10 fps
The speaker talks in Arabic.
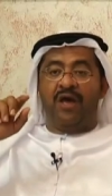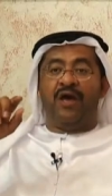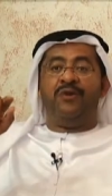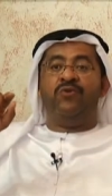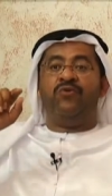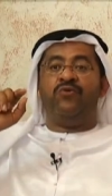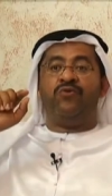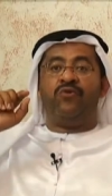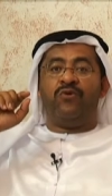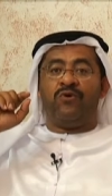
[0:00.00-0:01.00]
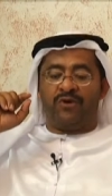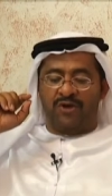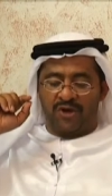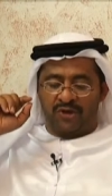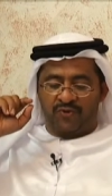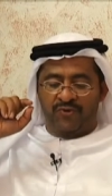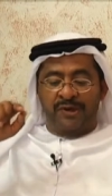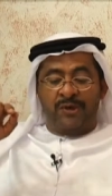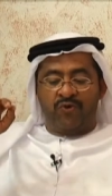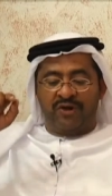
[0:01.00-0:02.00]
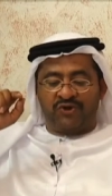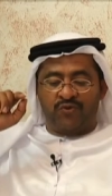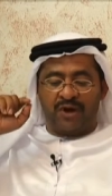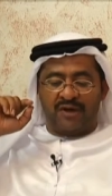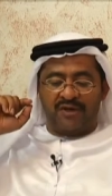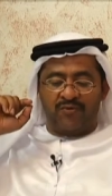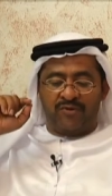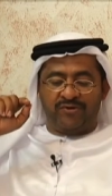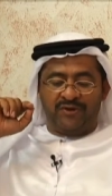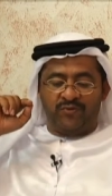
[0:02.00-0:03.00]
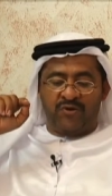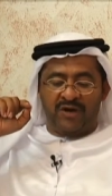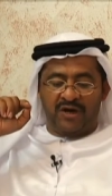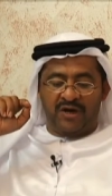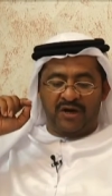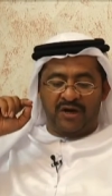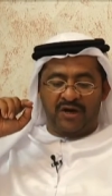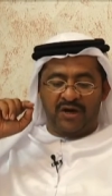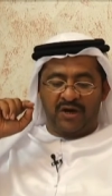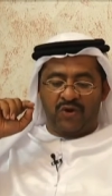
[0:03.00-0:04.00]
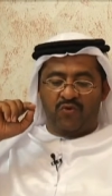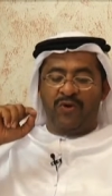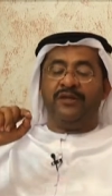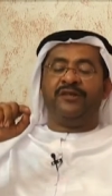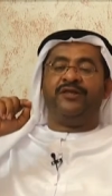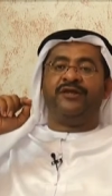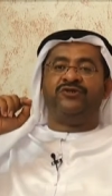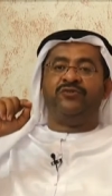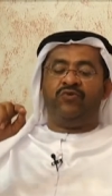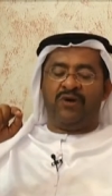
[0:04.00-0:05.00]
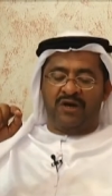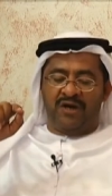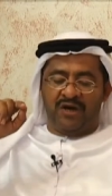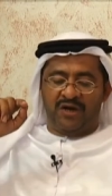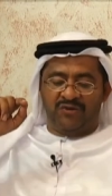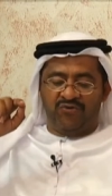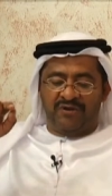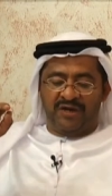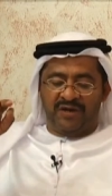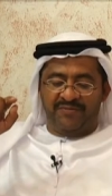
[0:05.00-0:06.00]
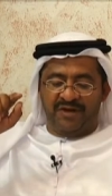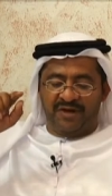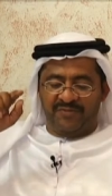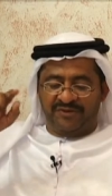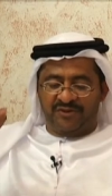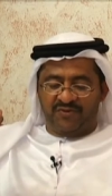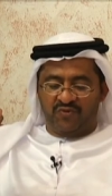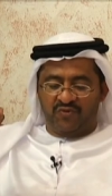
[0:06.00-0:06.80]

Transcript: النور ينهك أشواقي ويتعبها وأنت ترسمها دنيا بها بشر